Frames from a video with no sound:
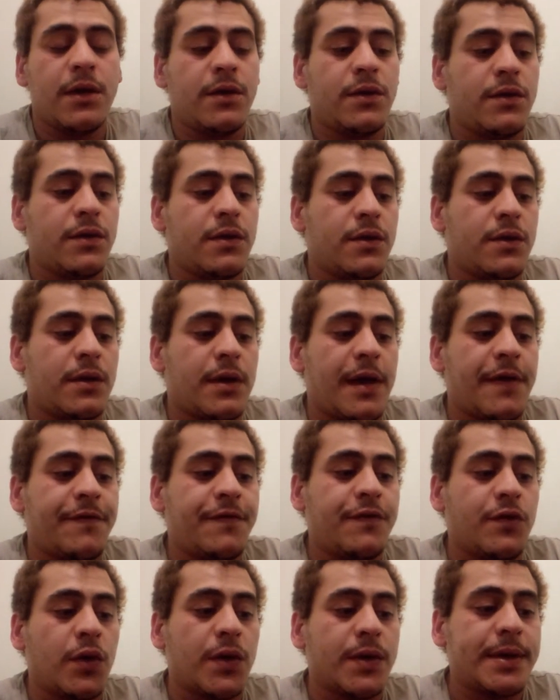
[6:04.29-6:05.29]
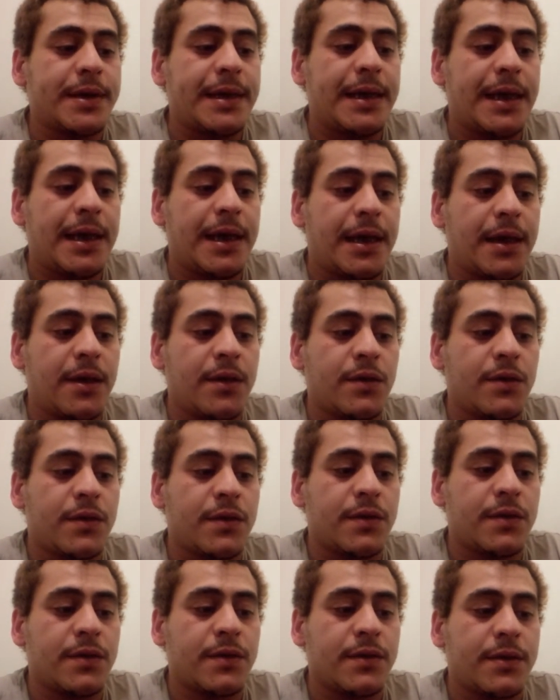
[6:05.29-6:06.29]
euh, les
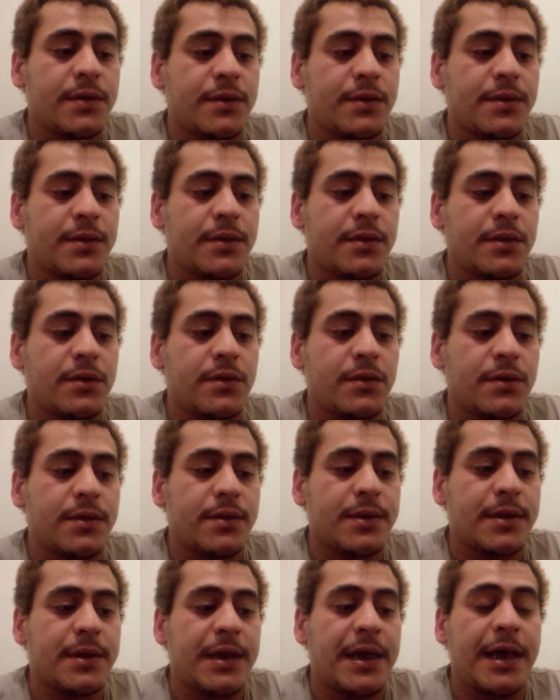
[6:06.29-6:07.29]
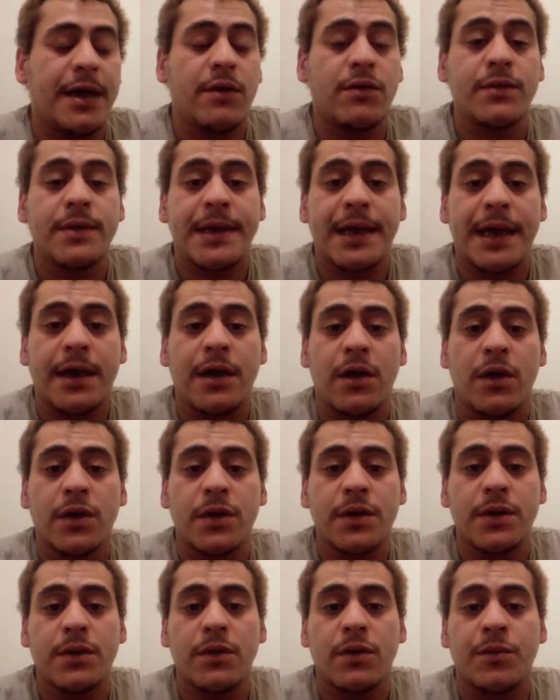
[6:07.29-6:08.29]
conséquences. On ne peut jamais les
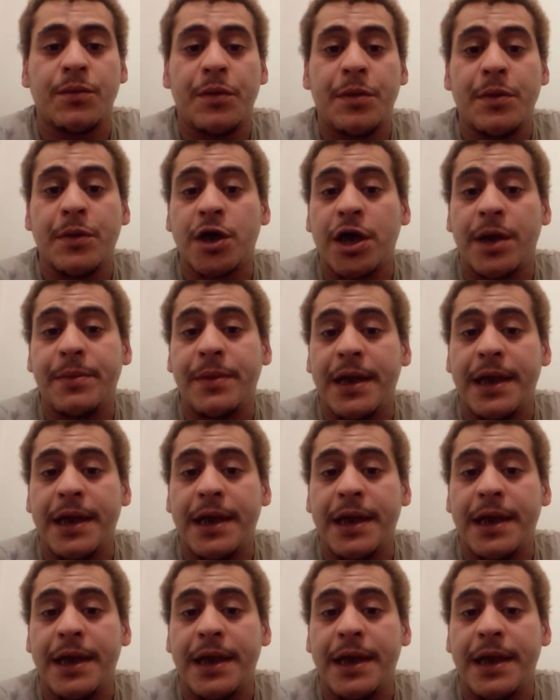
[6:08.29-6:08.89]
décider de toute façon.